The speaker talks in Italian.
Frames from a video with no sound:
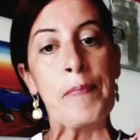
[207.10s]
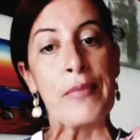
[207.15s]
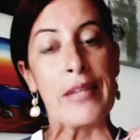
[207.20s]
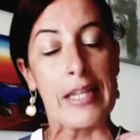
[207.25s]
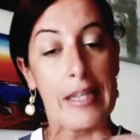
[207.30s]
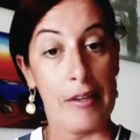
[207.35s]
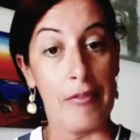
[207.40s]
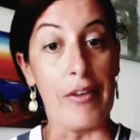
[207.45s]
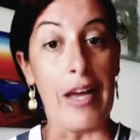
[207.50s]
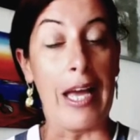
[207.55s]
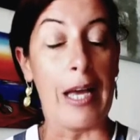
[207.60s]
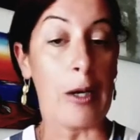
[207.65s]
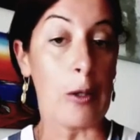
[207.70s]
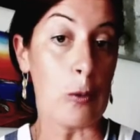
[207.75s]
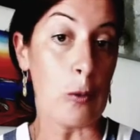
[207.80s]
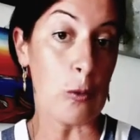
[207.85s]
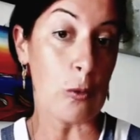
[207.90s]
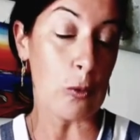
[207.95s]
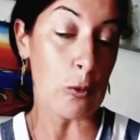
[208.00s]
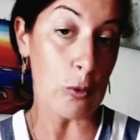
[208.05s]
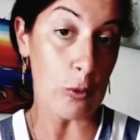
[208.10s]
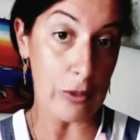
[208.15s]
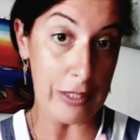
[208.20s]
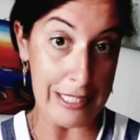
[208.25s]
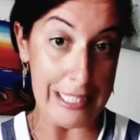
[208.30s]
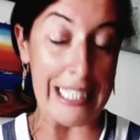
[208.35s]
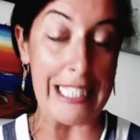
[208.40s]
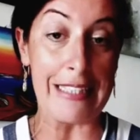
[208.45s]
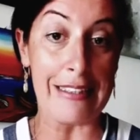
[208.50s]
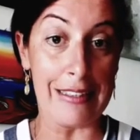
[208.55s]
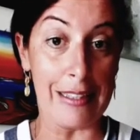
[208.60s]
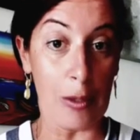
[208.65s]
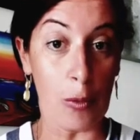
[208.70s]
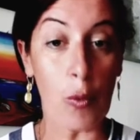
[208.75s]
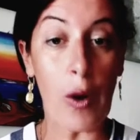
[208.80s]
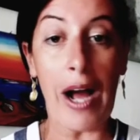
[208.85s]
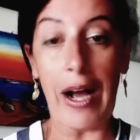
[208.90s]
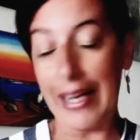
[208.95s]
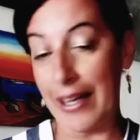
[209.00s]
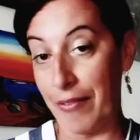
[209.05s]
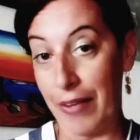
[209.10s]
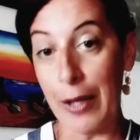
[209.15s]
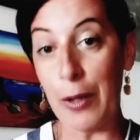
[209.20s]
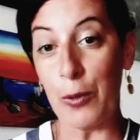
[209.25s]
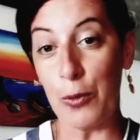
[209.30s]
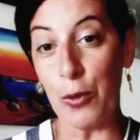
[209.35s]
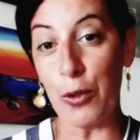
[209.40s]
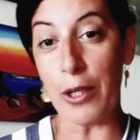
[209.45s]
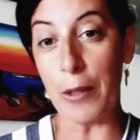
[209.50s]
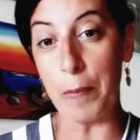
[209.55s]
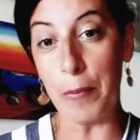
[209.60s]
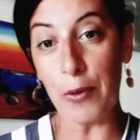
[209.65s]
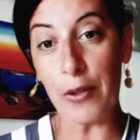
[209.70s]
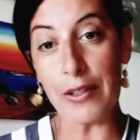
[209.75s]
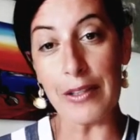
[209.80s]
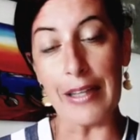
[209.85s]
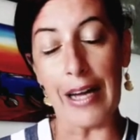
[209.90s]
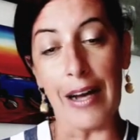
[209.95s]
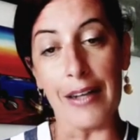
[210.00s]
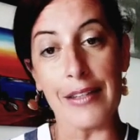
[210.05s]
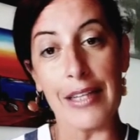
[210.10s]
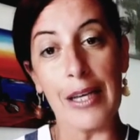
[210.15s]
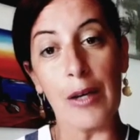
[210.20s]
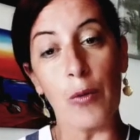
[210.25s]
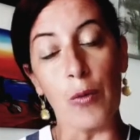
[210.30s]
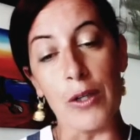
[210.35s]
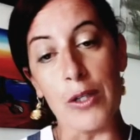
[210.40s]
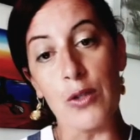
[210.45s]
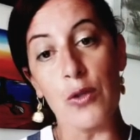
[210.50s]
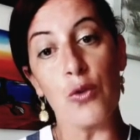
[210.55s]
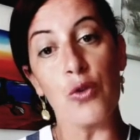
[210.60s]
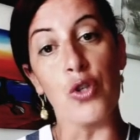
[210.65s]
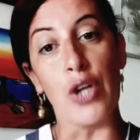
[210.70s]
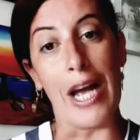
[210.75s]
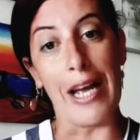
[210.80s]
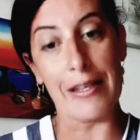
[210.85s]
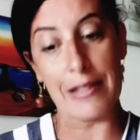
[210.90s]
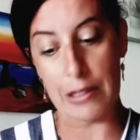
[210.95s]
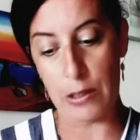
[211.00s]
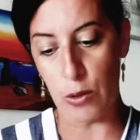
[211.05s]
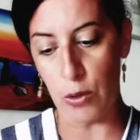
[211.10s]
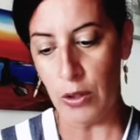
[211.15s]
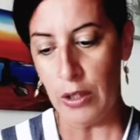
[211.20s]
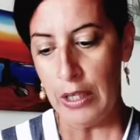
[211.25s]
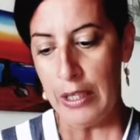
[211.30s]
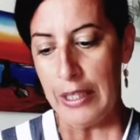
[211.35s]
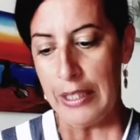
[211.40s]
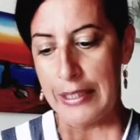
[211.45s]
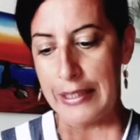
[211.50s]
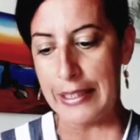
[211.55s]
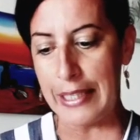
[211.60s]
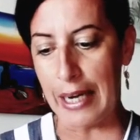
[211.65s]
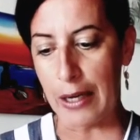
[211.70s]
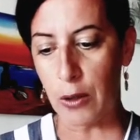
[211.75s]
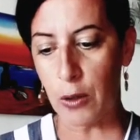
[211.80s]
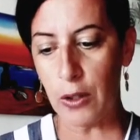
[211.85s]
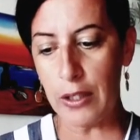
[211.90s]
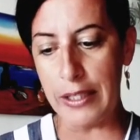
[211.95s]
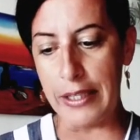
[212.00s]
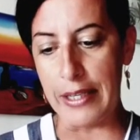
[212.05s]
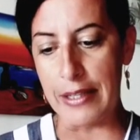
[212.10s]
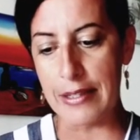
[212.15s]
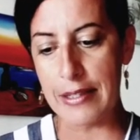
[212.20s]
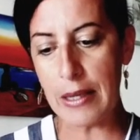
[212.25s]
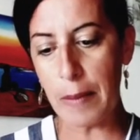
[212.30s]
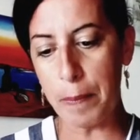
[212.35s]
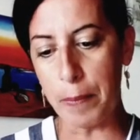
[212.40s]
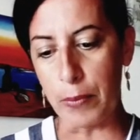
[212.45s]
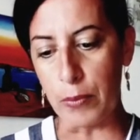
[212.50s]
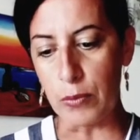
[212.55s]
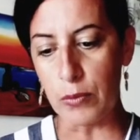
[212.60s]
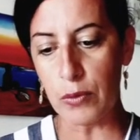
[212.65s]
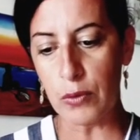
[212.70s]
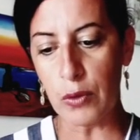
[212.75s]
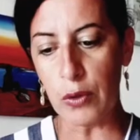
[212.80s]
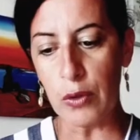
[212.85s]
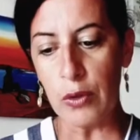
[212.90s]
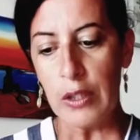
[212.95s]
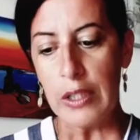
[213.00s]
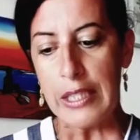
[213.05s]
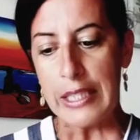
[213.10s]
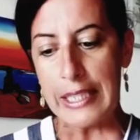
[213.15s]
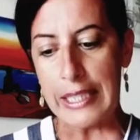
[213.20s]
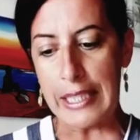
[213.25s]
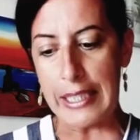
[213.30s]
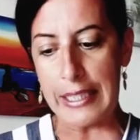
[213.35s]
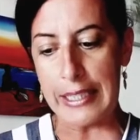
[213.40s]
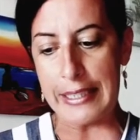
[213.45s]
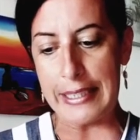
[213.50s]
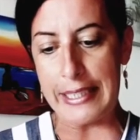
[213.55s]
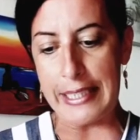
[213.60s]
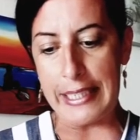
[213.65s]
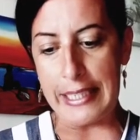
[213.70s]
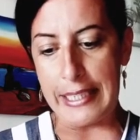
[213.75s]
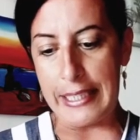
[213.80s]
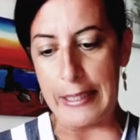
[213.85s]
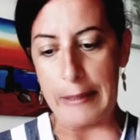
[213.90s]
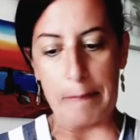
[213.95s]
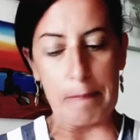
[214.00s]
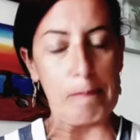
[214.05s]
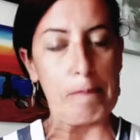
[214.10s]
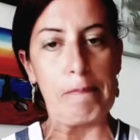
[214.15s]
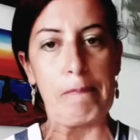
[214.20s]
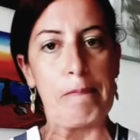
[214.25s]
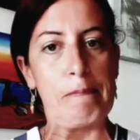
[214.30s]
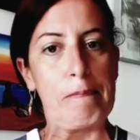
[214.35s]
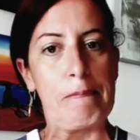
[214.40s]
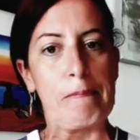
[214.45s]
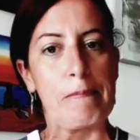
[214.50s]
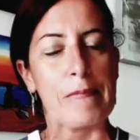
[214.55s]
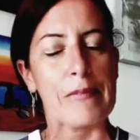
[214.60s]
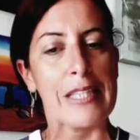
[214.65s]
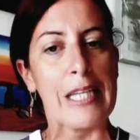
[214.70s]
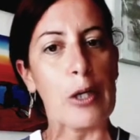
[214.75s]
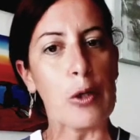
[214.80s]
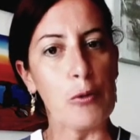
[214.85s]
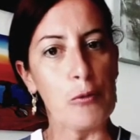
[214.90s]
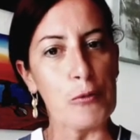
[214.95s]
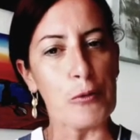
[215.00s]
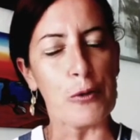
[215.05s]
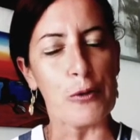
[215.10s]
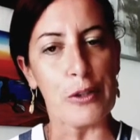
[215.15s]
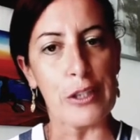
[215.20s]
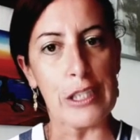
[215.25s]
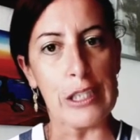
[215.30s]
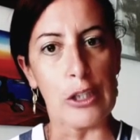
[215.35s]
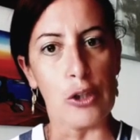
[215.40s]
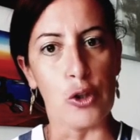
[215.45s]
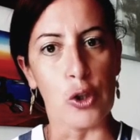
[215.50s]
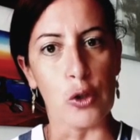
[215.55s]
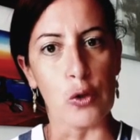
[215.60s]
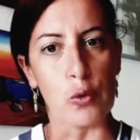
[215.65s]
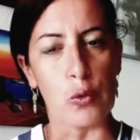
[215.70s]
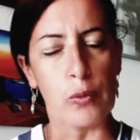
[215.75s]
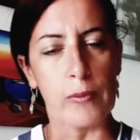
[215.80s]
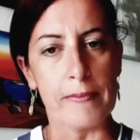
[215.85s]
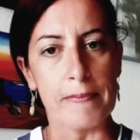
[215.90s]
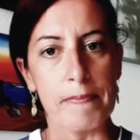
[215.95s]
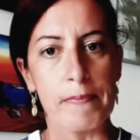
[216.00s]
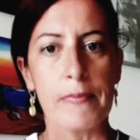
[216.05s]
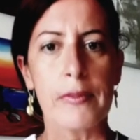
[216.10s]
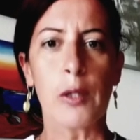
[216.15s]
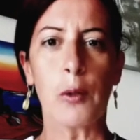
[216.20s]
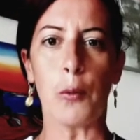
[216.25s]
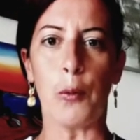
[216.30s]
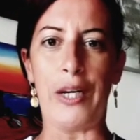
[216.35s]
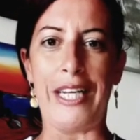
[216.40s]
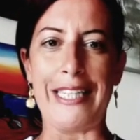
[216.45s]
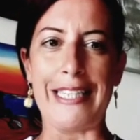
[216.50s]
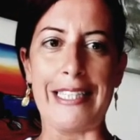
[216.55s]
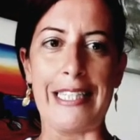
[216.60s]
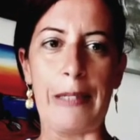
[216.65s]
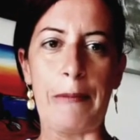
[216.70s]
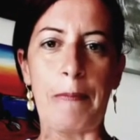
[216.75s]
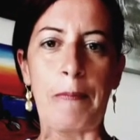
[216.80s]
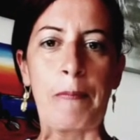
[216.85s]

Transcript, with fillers: che vengono dette qua, che vengono riportate in questo gesto di accoglienza appunto eh, di, nei confronti di Gesù. Quindi